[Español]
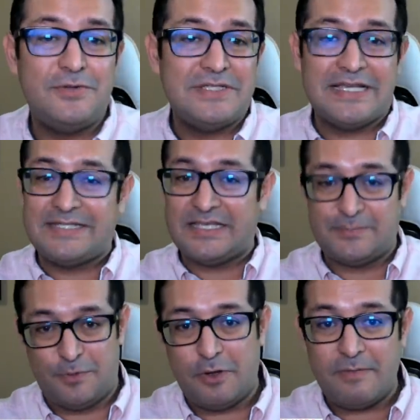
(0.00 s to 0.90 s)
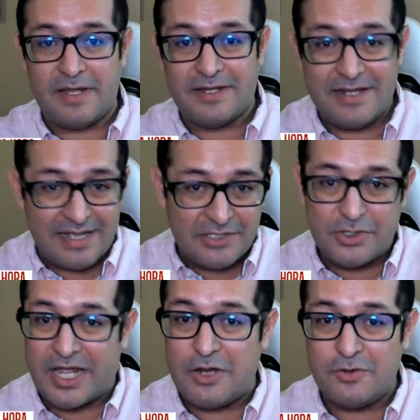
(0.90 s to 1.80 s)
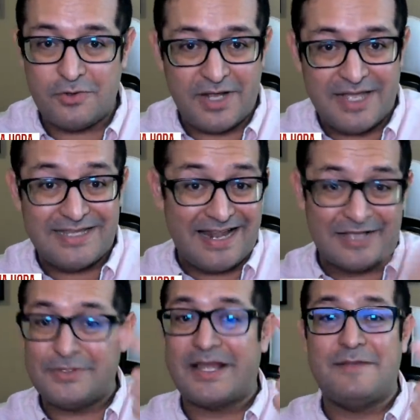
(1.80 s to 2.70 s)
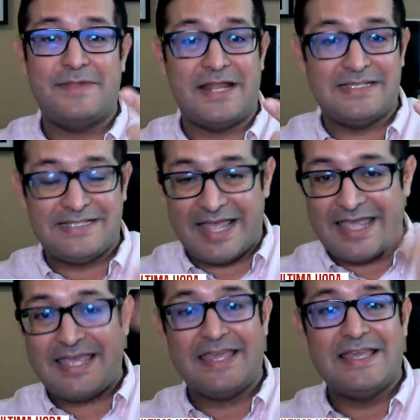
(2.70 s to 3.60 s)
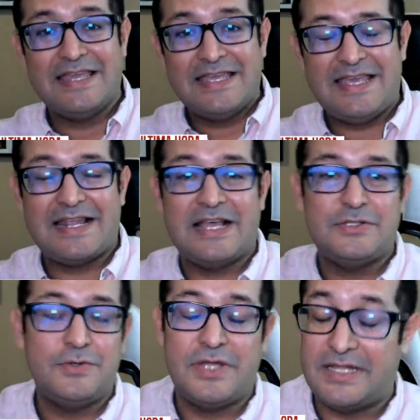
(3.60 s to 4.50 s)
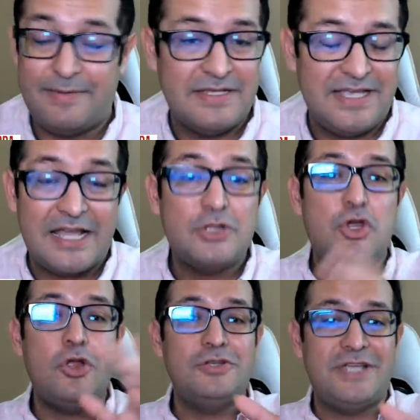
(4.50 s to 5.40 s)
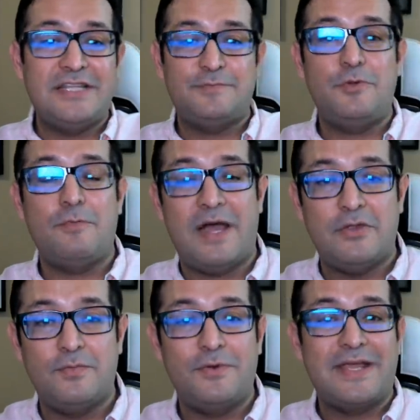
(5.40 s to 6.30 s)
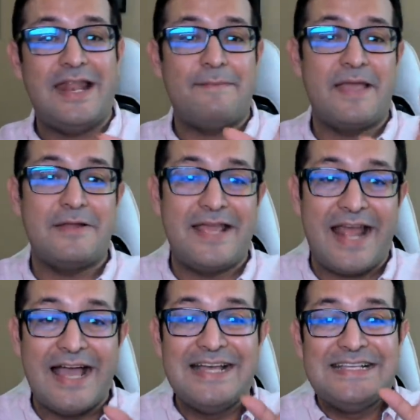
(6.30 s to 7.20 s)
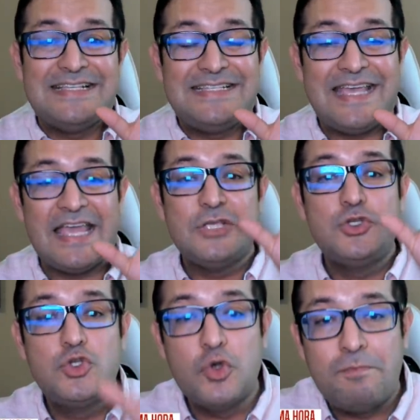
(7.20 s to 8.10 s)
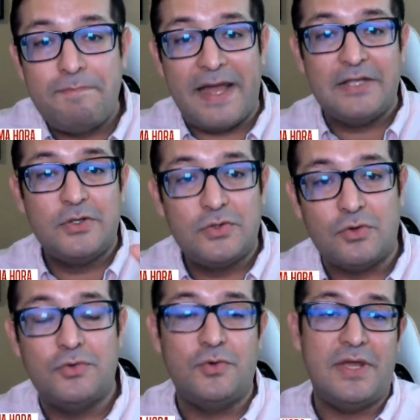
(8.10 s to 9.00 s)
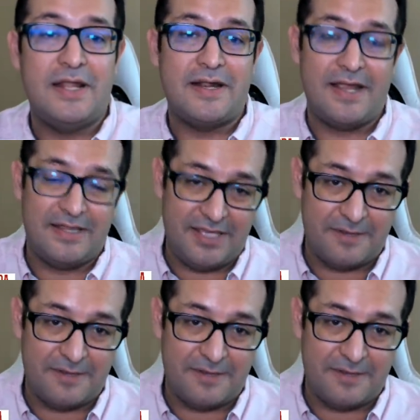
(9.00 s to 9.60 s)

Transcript: es que se desploman. El caso de Carlos Loret, el caso de Carmen Aristegui y el caso de TV Azteca, todos se han desplomado porque la mañanera se chupa todo el rating.